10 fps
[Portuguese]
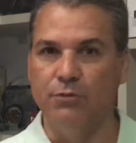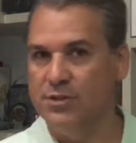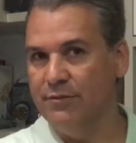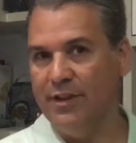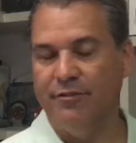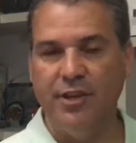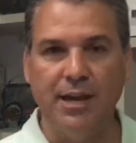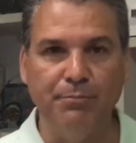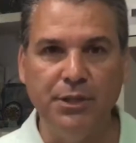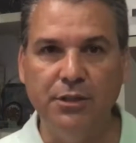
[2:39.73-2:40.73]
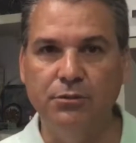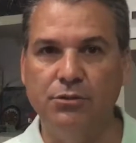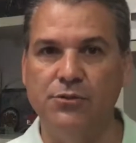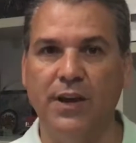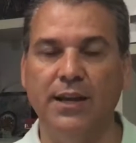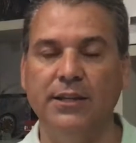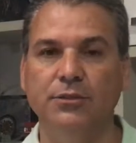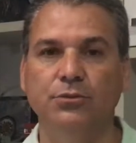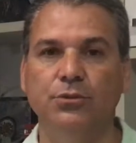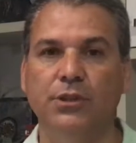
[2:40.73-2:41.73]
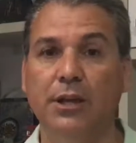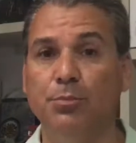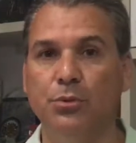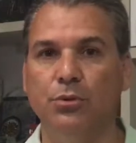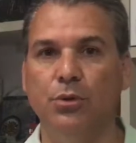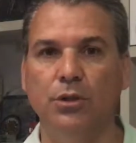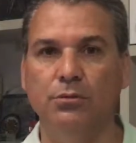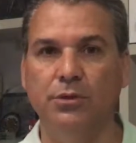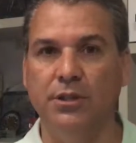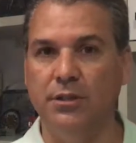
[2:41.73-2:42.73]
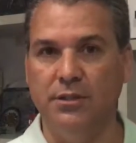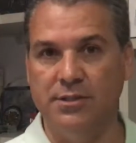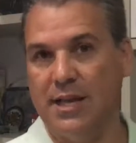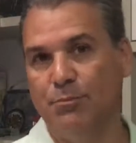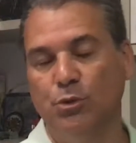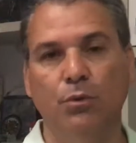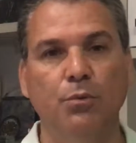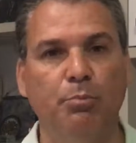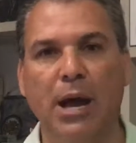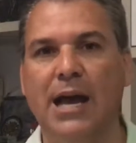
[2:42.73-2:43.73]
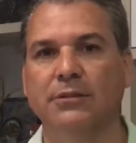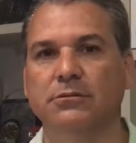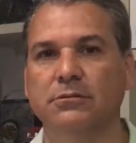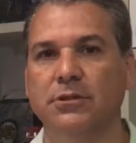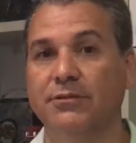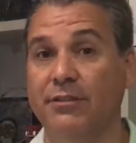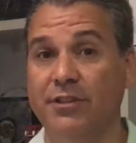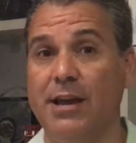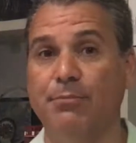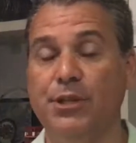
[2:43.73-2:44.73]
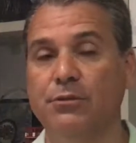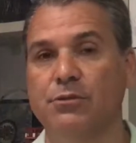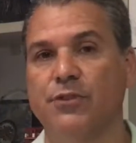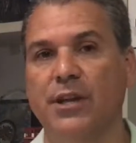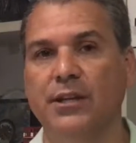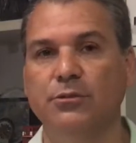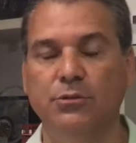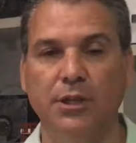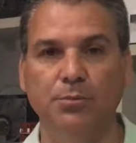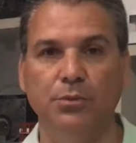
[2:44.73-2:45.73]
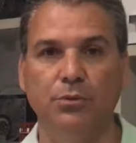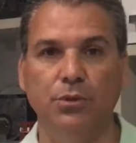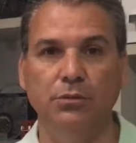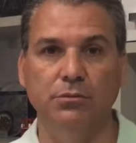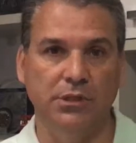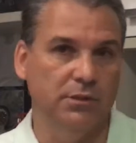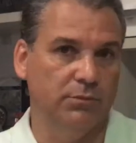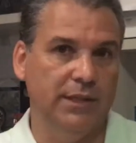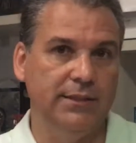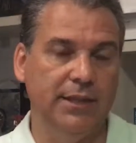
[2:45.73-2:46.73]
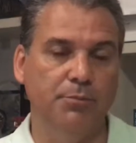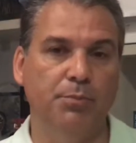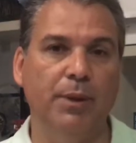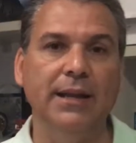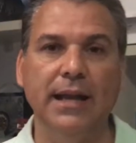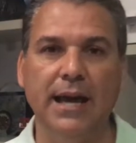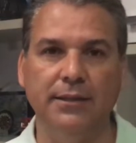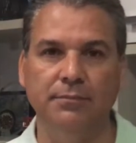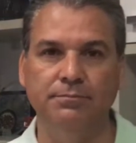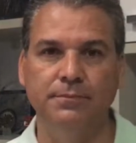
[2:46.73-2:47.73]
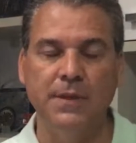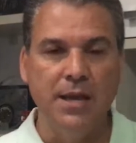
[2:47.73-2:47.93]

Você vai ver amigos falando o tempo todo que está muito ocupado. Você vai ver amigos falando o tempo todo que não tem tempo para nada.